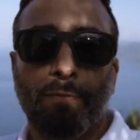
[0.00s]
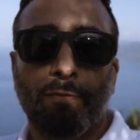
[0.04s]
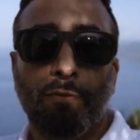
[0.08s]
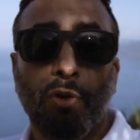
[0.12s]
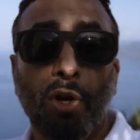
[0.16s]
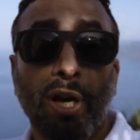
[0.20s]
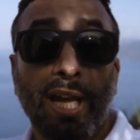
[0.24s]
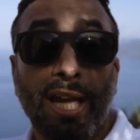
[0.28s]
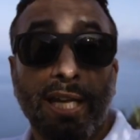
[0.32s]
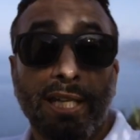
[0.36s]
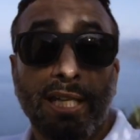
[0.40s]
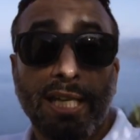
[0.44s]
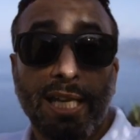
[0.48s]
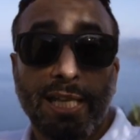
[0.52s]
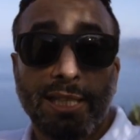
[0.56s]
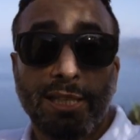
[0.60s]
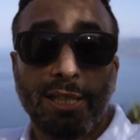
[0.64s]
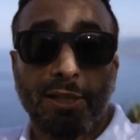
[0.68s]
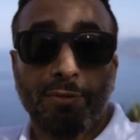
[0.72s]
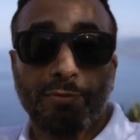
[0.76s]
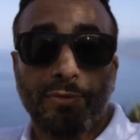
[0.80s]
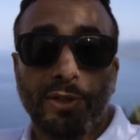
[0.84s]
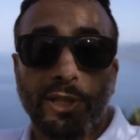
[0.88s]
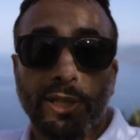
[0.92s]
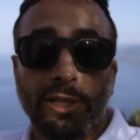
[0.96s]
Vorrei
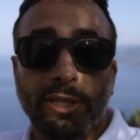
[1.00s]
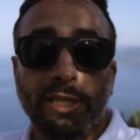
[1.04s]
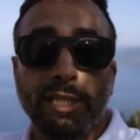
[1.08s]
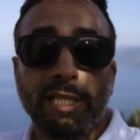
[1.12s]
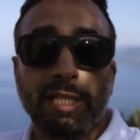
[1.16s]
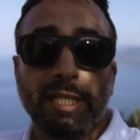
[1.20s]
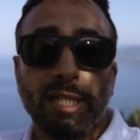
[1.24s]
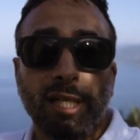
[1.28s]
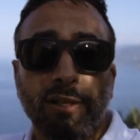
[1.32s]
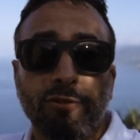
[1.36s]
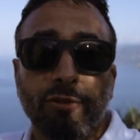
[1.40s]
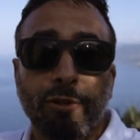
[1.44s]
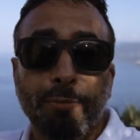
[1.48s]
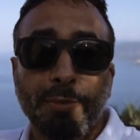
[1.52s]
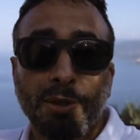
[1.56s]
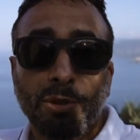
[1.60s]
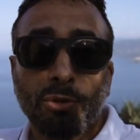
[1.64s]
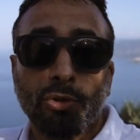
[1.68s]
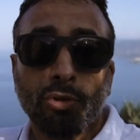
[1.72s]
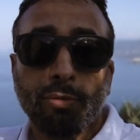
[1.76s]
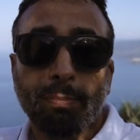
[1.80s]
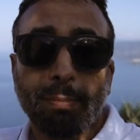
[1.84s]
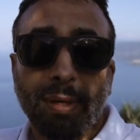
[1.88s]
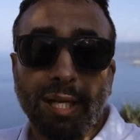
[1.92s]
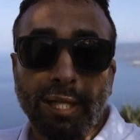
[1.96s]
chiedervi di scrivermi
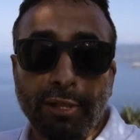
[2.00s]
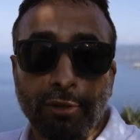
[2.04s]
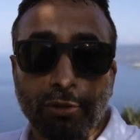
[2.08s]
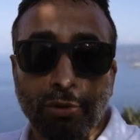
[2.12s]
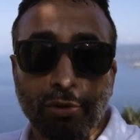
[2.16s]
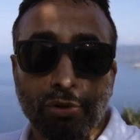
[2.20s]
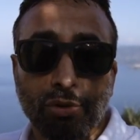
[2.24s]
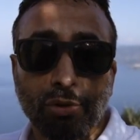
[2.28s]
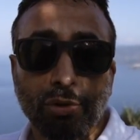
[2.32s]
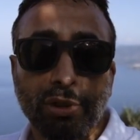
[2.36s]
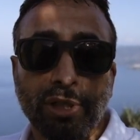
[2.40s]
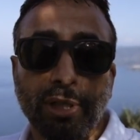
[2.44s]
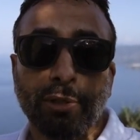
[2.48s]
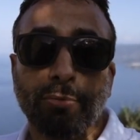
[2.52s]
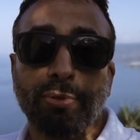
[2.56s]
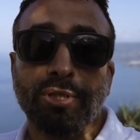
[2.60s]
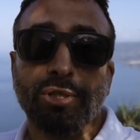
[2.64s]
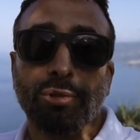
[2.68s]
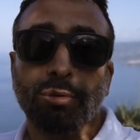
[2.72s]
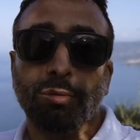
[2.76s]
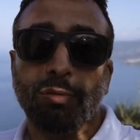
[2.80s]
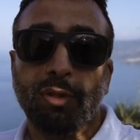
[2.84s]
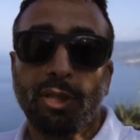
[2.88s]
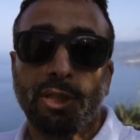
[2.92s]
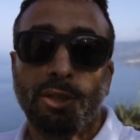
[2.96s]
un commento sotto a
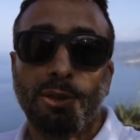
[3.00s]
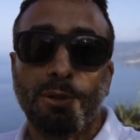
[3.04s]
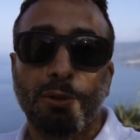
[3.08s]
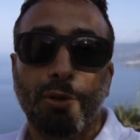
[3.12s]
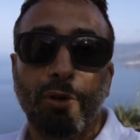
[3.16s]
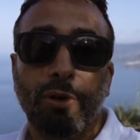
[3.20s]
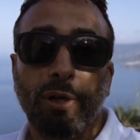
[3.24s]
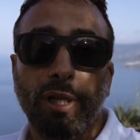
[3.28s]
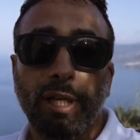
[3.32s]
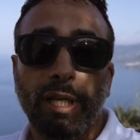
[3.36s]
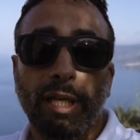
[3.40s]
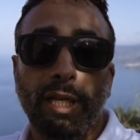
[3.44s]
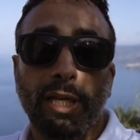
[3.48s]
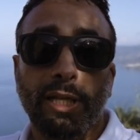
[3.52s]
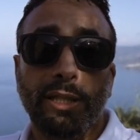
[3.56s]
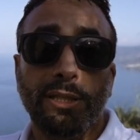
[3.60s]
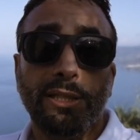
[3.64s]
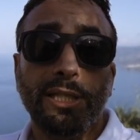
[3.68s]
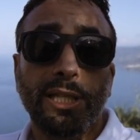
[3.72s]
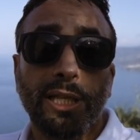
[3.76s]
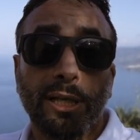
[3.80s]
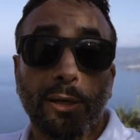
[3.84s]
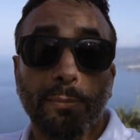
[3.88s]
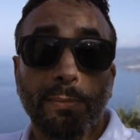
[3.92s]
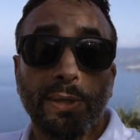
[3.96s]
questo video e
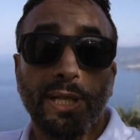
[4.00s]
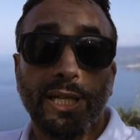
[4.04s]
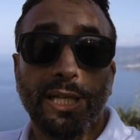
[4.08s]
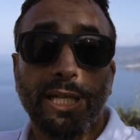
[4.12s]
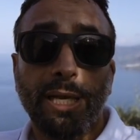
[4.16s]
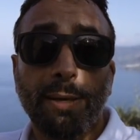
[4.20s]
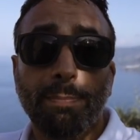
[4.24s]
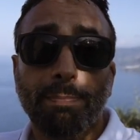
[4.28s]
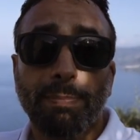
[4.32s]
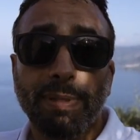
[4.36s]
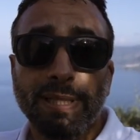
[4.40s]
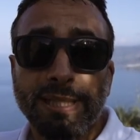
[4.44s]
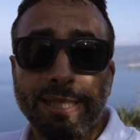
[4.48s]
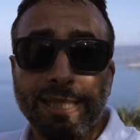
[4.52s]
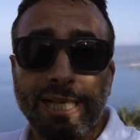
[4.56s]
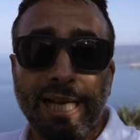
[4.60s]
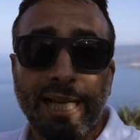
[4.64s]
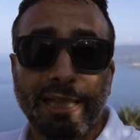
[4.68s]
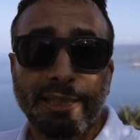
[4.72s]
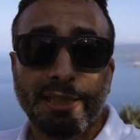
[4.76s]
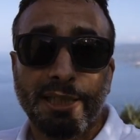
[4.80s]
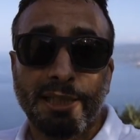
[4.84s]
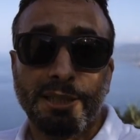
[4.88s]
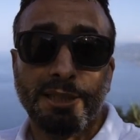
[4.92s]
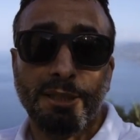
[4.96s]
dirmi che
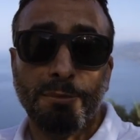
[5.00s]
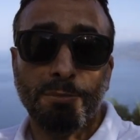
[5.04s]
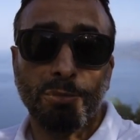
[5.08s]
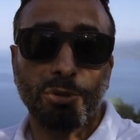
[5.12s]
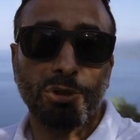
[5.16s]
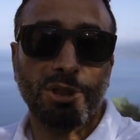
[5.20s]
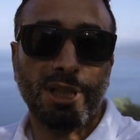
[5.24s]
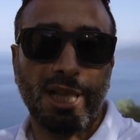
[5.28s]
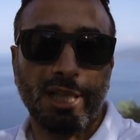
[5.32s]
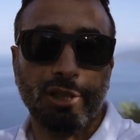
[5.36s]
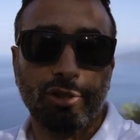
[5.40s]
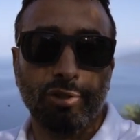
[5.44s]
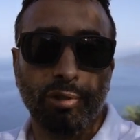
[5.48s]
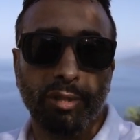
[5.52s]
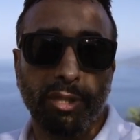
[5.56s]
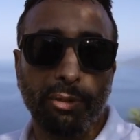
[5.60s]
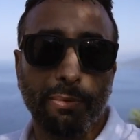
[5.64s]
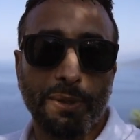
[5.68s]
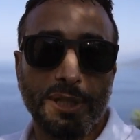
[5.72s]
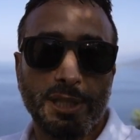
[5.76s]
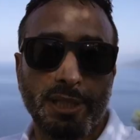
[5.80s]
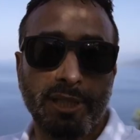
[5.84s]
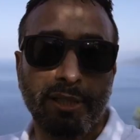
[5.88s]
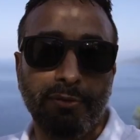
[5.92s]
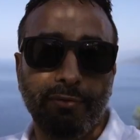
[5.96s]
pensate del montaggio di
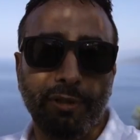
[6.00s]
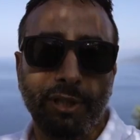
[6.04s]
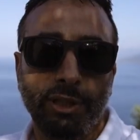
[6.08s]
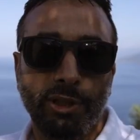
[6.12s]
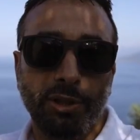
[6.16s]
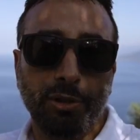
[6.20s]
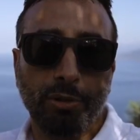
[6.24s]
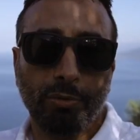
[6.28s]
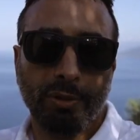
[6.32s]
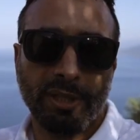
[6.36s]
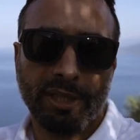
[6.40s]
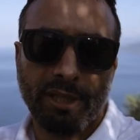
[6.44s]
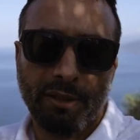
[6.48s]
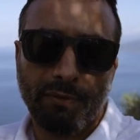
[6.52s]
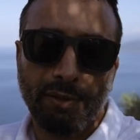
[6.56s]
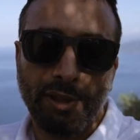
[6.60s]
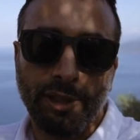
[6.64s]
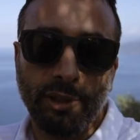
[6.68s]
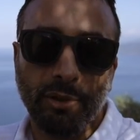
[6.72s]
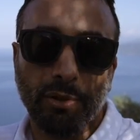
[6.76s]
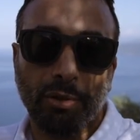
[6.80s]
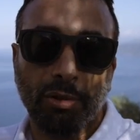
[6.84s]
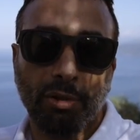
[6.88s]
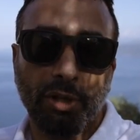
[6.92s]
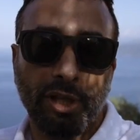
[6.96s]
questi video, questi
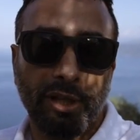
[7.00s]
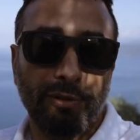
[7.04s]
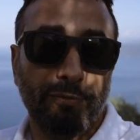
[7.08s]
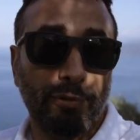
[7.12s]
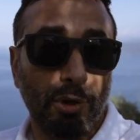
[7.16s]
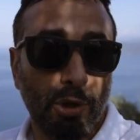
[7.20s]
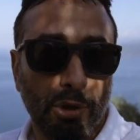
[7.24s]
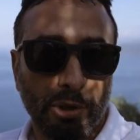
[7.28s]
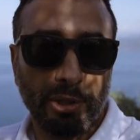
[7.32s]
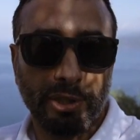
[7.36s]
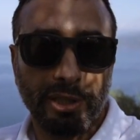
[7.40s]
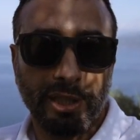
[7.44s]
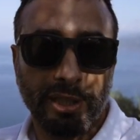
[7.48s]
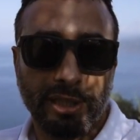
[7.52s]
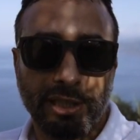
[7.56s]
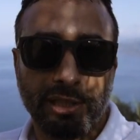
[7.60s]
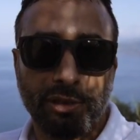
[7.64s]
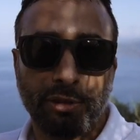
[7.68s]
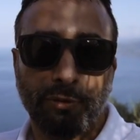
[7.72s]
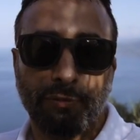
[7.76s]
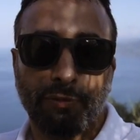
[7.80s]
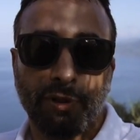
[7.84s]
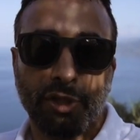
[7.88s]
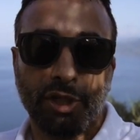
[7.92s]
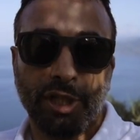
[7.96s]
video e vlog che
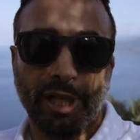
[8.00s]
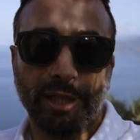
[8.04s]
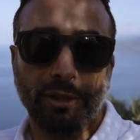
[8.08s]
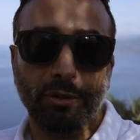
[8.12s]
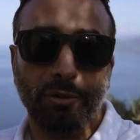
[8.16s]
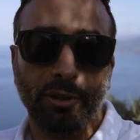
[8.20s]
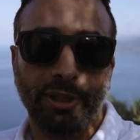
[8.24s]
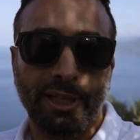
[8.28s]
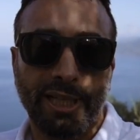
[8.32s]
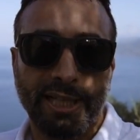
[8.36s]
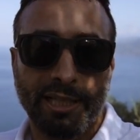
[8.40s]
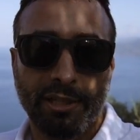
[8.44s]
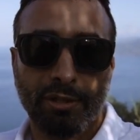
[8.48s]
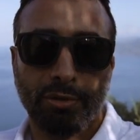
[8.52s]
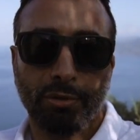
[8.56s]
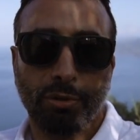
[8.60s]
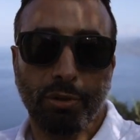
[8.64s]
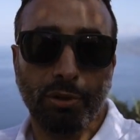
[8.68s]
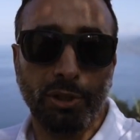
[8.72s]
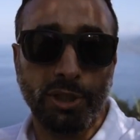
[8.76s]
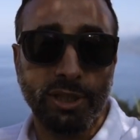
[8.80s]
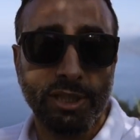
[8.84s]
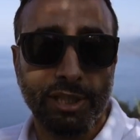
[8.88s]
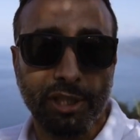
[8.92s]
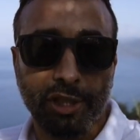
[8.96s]
sto facendo
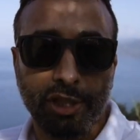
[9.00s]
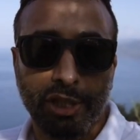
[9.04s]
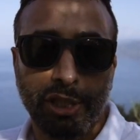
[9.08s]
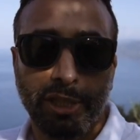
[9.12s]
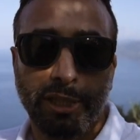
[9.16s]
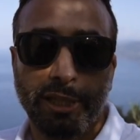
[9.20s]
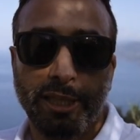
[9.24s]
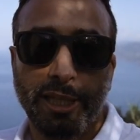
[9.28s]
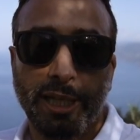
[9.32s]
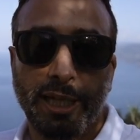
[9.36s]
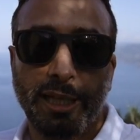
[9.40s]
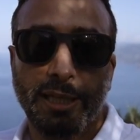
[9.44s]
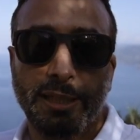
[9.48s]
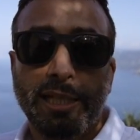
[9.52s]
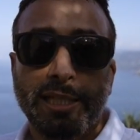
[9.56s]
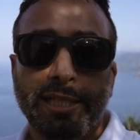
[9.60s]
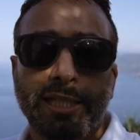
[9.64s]
adesso in Sicilia.